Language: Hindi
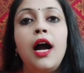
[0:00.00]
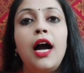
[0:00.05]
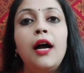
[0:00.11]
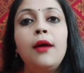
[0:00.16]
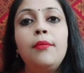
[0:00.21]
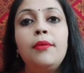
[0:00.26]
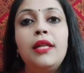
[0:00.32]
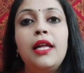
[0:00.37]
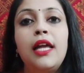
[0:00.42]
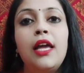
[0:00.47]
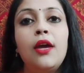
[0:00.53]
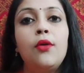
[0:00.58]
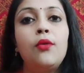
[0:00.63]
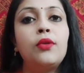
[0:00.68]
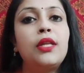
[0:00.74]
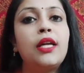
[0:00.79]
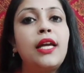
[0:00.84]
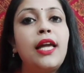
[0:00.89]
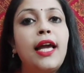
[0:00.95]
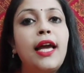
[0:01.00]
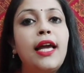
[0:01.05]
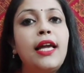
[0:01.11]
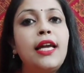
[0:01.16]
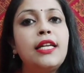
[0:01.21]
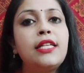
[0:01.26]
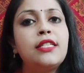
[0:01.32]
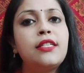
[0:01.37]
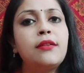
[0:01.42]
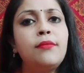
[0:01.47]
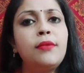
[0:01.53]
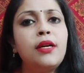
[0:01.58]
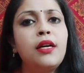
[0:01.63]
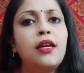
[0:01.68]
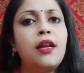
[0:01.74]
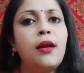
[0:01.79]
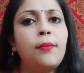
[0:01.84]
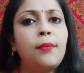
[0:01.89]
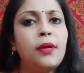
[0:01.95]
अब देखिए होता क्या है कि जब
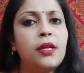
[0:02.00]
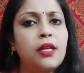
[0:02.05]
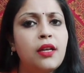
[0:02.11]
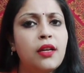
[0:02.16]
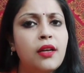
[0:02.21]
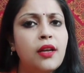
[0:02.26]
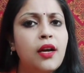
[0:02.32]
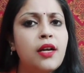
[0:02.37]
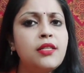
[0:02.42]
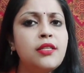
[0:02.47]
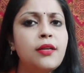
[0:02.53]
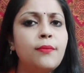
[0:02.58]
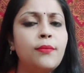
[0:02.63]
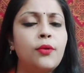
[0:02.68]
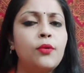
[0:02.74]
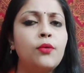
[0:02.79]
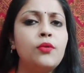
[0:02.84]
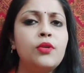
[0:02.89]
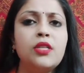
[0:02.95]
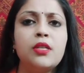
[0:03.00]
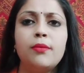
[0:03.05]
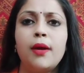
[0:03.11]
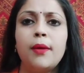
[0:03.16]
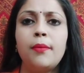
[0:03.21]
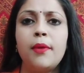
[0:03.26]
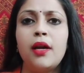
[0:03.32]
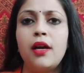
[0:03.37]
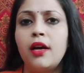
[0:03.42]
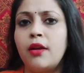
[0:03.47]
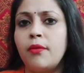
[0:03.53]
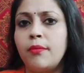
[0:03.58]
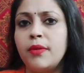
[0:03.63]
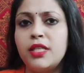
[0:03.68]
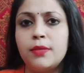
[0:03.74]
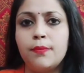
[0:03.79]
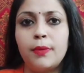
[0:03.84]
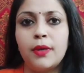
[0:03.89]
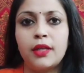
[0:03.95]
अगर आपका नन्हा सा भ्रूण जब आपके घर में
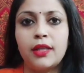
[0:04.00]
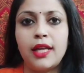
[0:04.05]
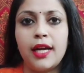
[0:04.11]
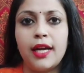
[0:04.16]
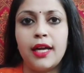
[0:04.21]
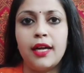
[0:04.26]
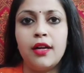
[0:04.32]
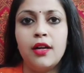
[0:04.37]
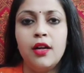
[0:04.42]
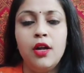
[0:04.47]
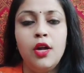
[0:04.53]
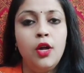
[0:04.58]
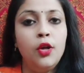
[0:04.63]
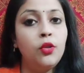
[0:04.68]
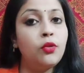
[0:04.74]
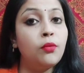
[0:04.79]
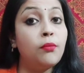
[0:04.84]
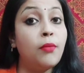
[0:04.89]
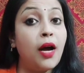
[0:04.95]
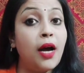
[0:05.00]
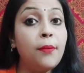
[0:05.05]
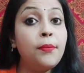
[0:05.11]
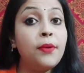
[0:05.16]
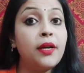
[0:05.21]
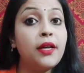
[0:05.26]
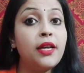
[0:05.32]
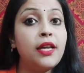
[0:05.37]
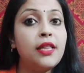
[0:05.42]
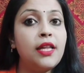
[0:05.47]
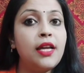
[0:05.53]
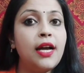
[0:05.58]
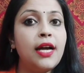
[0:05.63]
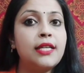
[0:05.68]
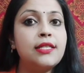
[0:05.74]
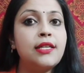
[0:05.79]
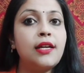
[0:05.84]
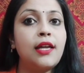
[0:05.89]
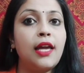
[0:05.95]
चिपकता है तो माँ प्रकृति का
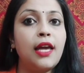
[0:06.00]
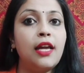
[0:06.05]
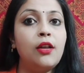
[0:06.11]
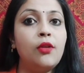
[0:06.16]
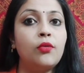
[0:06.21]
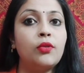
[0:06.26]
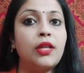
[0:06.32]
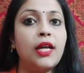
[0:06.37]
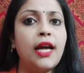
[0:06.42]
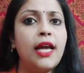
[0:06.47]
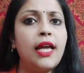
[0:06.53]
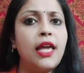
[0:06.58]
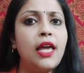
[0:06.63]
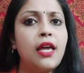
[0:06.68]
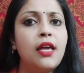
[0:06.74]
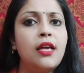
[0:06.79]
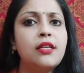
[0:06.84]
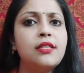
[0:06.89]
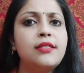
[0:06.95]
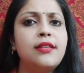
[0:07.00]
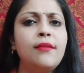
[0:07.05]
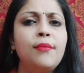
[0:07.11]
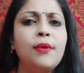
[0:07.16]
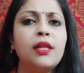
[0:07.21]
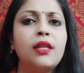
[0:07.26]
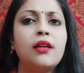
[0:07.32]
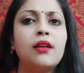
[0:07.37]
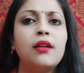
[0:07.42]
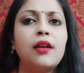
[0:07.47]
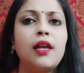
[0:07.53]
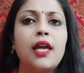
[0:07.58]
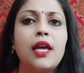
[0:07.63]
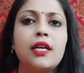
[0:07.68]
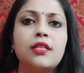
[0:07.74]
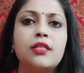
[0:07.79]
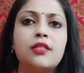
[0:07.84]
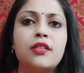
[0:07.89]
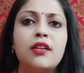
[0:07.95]
ऐसा खेल होता है कि किसी भी तरह के
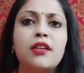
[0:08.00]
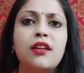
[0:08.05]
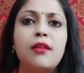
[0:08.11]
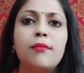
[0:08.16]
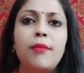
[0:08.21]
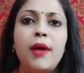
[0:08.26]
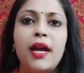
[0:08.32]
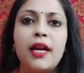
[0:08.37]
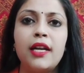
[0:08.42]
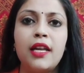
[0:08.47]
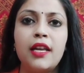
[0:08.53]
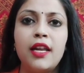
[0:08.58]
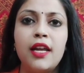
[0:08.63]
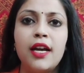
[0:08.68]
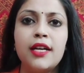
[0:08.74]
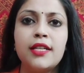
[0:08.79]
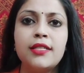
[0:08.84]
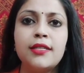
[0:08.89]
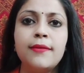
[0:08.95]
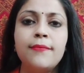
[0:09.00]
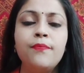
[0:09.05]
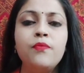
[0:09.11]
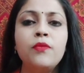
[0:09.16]
एक्सटर्नल बैक्टीरियाज